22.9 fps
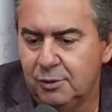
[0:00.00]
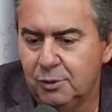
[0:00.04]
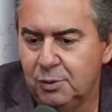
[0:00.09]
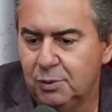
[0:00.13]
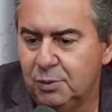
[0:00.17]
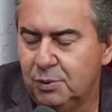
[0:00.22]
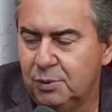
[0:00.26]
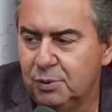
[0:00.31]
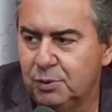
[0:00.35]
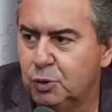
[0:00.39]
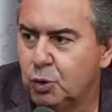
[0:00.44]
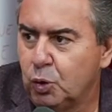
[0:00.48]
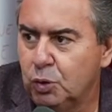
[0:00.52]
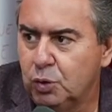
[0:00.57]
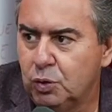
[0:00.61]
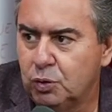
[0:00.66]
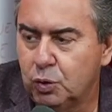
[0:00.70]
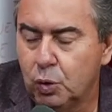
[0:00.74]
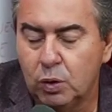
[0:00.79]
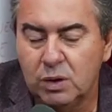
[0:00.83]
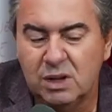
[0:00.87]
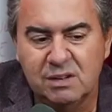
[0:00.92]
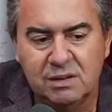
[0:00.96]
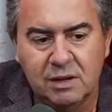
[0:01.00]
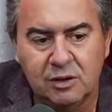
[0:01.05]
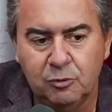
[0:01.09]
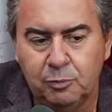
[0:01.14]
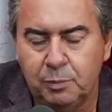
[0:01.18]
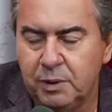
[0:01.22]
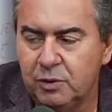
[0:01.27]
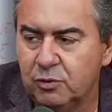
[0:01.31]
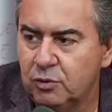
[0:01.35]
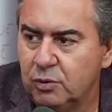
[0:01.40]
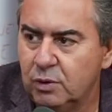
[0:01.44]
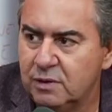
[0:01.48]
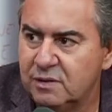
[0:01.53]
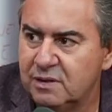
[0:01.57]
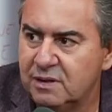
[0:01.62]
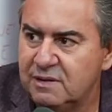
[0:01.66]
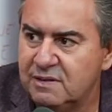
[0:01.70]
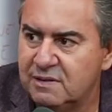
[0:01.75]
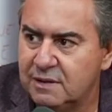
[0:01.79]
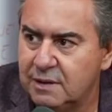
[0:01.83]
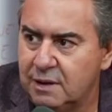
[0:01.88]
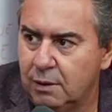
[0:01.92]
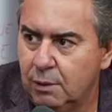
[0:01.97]
eu, eu to, todas as pessoas que
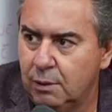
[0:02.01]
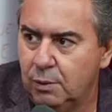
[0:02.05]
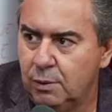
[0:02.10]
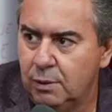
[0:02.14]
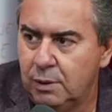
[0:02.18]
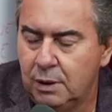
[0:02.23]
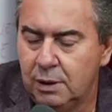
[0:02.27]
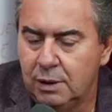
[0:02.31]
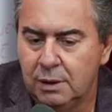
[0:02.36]
estão,